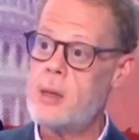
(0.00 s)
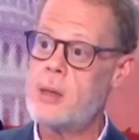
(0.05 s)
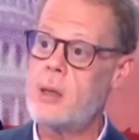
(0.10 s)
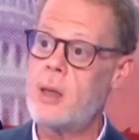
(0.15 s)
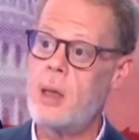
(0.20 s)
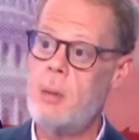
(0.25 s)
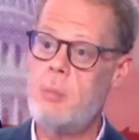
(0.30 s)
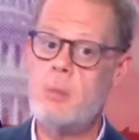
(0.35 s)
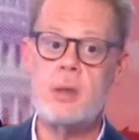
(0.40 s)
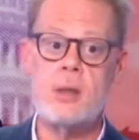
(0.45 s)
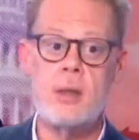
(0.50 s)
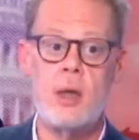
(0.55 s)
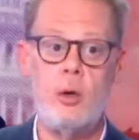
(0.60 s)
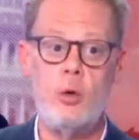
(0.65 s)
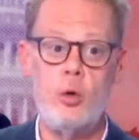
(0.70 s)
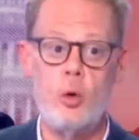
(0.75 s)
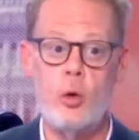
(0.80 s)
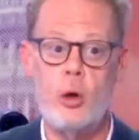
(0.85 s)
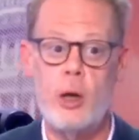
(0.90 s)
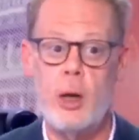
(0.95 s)
mainstream,
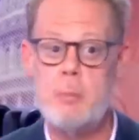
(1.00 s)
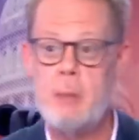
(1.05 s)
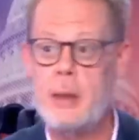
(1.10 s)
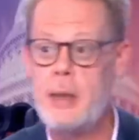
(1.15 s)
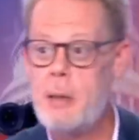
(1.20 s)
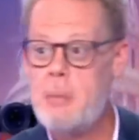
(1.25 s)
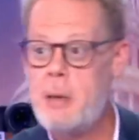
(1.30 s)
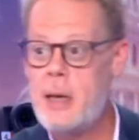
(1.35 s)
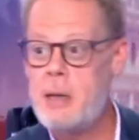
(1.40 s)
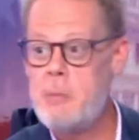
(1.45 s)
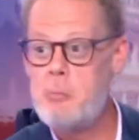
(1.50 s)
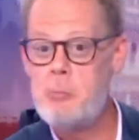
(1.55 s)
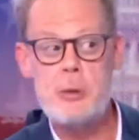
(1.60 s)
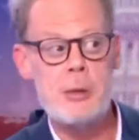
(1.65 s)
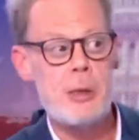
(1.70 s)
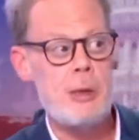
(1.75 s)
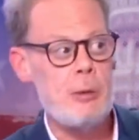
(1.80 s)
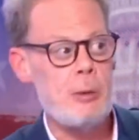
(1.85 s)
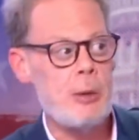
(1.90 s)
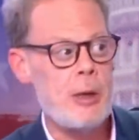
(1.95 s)
celles que regarde Madame
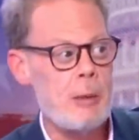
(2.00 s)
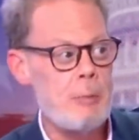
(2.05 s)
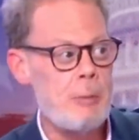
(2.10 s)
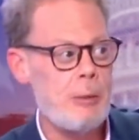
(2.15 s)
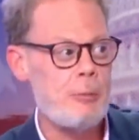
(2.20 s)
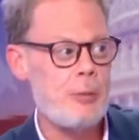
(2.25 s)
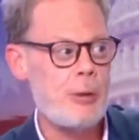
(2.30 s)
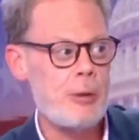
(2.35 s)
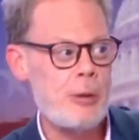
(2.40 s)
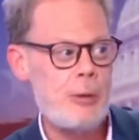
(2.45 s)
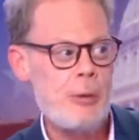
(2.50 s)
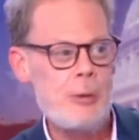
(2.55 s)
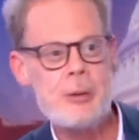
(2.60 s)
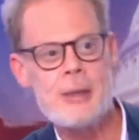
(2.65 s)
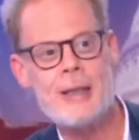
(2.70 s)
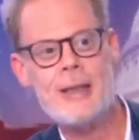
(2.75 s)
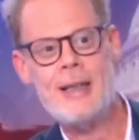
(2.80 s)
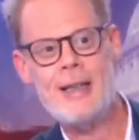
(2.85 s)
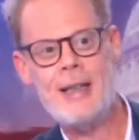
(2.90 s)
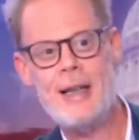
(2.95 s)
Haïm, puisqu'elle ne regarde pas Fox
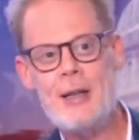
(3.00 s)
News.